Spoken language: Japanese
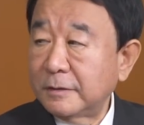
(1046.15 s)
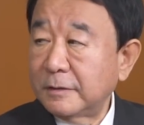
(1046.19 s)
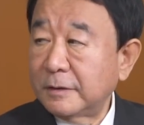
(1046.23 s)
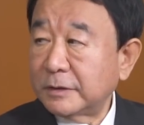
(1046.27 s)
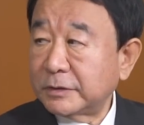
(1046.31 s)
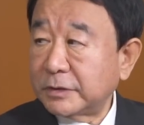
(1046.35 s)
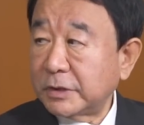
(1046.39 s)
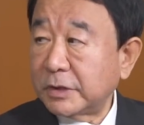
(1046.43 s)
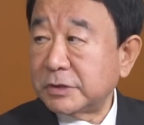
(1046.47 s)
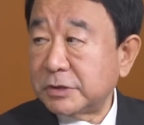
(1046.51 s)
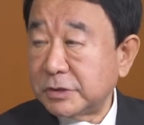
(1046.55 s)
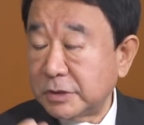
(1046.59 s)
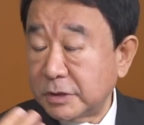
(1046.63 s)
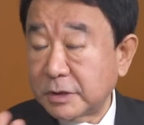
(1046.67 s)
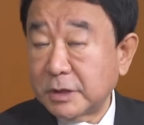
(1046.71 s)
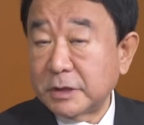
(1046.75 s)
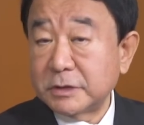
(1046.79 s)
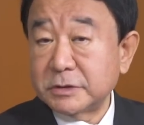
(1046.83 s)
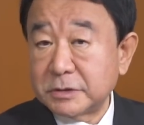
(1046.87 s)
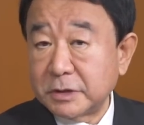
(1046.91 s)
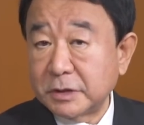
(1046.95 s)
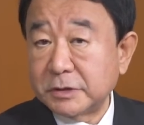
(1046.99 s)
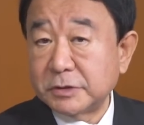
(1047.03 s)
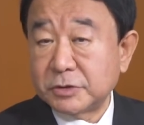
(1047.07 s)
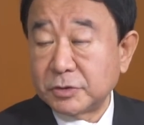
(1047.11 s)
新しい
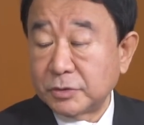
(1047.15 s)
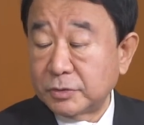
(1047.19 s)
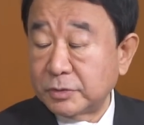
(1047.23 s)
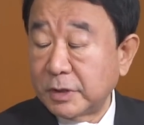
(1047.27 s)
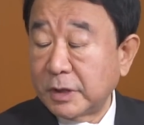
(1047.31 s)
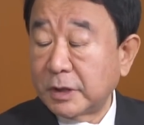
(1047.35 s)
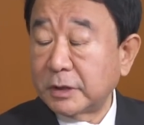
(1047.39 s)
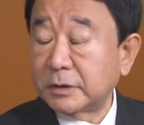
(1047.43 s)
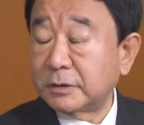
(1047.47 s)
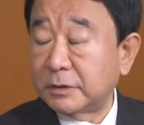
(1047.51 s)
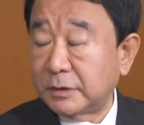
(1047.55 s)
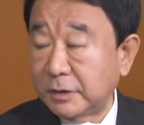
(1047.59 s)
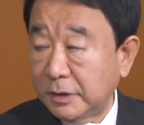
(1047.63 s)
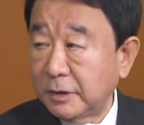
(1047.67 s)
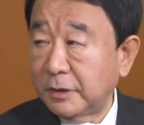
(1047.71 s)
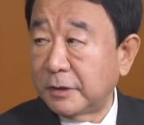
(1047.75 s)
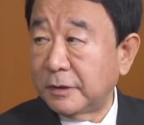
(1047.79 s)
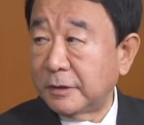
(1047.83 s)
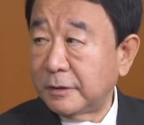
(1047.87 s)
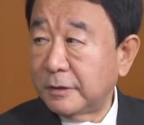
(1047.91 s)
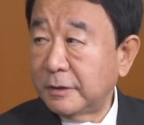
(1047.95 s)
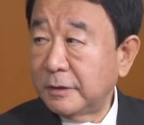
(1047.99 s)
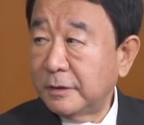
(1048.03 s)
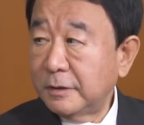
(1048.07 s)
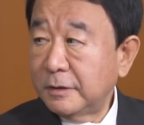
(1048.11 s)
感染症であっ
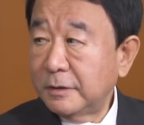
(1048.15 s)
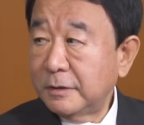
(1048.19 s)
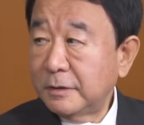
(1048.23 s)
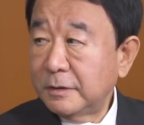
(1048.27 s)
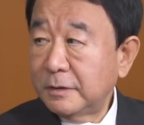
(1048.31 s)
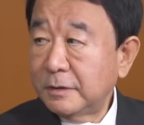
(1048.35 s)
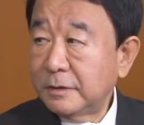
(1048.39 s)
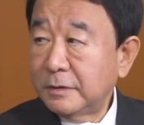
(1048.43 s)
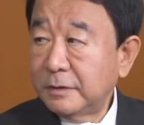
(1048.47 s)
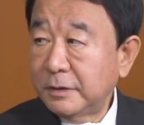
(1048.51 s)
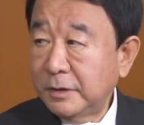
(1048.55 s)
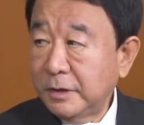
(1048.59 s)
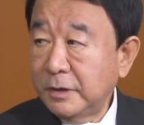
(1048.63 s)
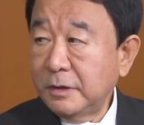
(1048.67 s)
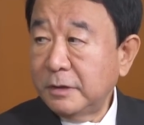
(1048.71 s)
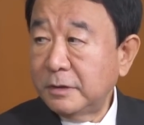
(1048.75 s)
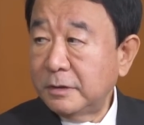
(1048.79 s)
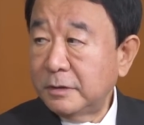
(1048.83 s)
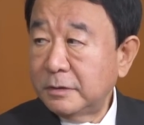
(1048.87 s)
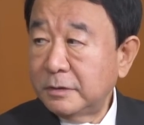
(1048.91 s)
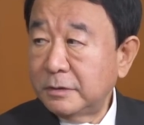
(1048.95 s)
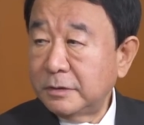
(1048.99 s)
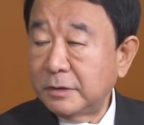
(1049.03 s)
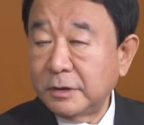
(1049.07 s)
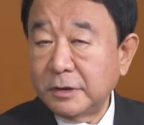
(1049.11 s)
て、ね、
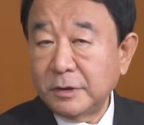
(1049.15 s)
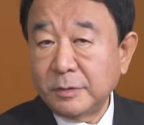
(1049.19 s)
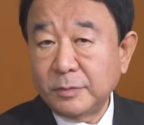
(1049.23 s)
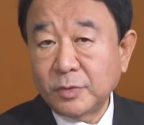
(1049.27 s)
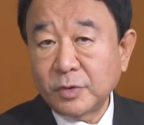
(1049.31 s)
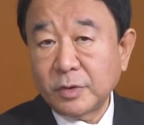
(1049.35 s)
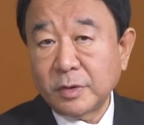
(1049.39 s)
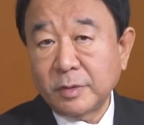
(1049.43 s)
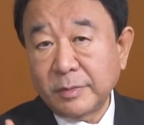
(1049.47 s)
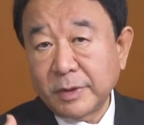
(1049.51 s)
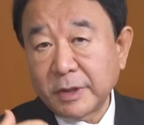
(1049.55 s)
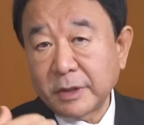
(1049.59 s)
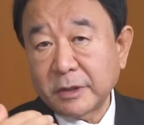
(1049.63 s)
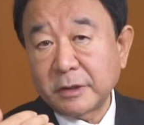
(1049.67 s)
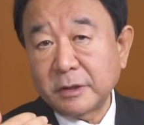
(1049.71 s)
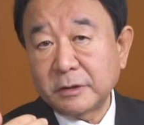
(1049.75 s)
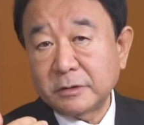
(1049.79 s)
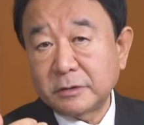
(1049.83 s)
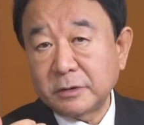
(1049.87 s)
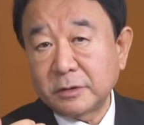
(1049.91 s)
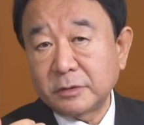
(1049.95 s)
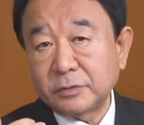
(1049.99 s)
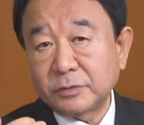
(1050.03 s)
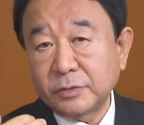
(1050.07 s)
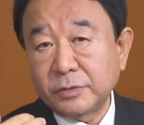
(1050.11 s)
で僕は前から
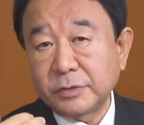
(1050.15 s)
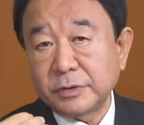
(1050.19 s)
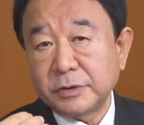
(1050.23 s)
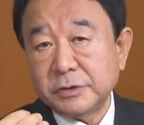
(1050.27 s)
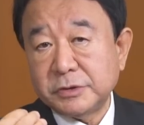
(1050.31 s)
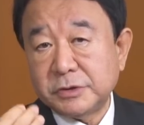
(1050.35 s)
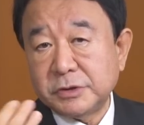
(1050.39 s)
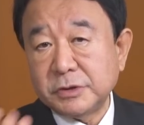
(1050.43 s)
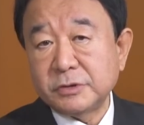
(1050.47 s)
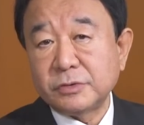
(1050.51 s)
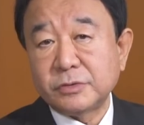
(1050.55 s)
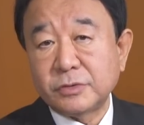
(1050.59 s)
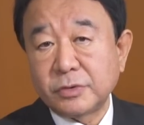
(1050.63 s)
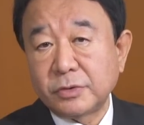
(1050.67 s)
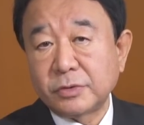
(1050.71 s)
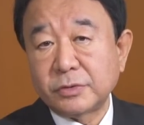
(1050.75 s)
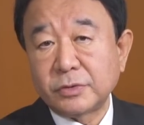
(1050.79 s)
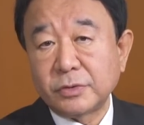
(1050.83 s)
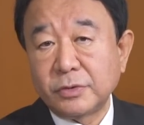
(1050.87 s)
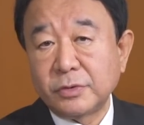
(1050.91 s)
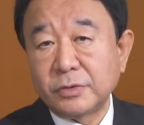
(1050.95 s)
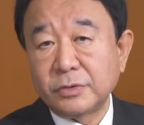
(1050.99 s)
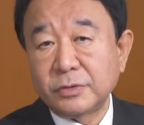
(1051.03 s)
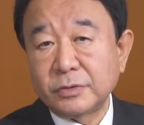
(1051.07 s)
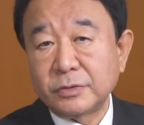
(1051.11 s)
言ってる通り人口
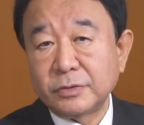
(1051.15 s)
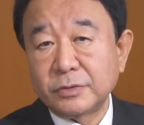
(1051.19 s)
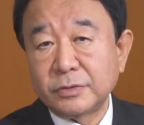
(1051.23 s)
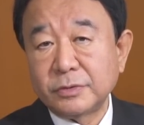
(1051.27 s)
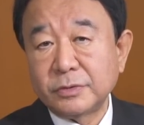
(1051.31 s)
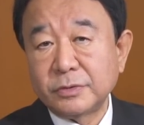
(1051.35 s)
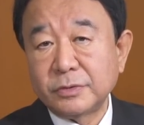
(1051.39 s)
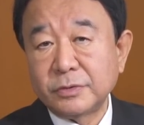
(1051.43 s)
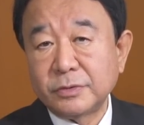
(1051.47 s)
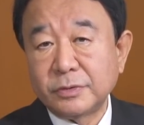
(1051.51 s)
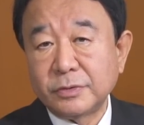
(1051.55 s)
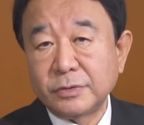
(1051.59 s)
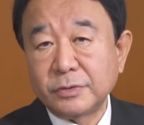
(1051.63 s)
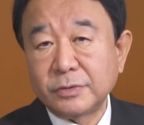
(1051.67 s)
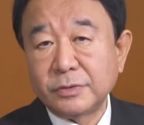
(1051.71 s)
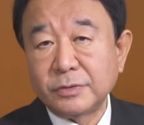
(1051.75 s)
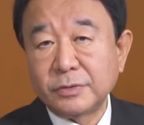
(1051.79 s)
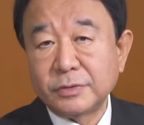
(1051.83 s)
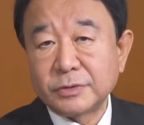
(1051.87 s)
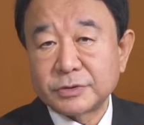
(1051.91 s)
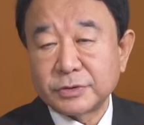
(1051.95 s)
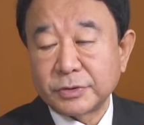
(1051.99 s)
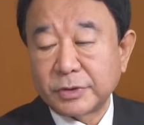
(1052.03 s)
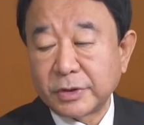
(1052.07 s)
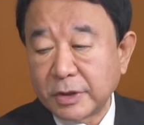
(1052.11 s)

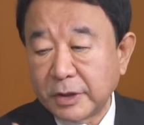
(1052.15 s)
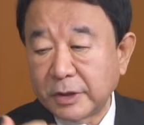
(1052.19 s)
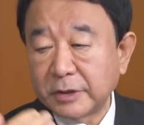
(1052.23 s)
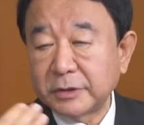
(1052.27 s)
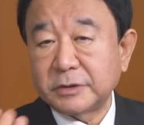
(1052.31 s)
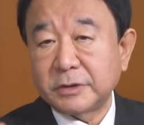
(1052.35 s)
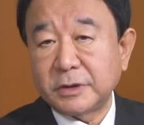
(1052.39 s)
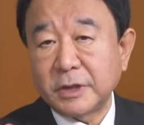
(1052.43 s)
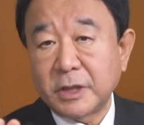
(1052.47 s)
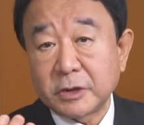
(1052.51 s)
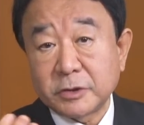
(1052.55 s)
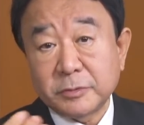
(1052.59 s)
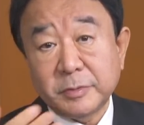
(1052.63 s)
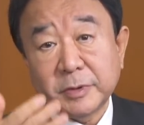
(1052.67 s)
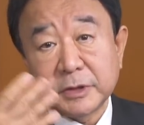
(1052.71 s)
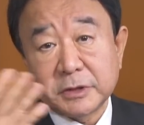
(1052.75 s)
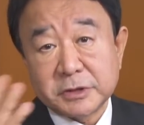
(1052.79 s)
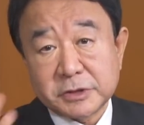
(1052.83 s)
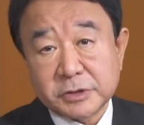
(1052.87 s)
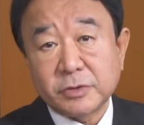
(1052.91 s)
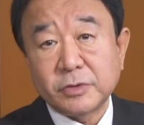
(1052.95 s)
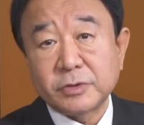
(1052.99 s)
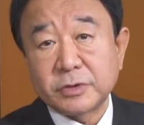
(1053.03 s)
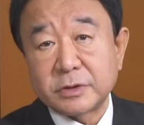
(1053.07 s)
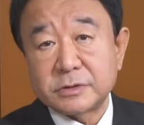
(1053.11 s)
の恐れがあってあくま
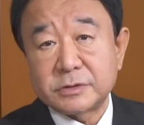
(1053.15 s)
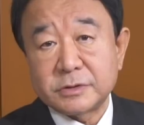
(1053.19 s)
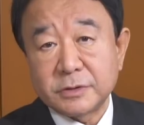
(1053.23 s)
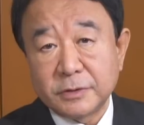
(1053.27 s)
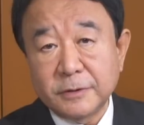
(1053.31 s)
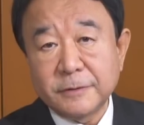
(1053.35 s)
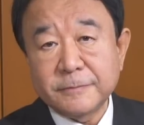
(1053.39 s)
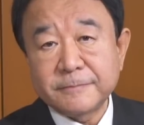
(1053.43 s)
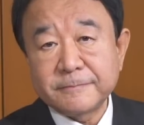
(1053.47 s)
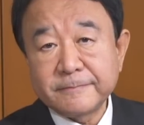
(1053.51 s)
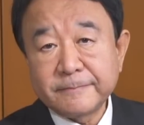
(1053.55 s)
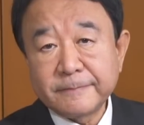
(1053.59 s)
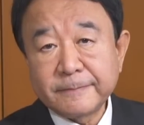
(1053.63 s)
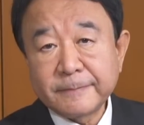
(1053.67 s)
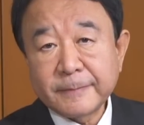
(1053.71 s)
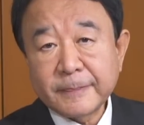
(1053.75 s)
で事故ですよ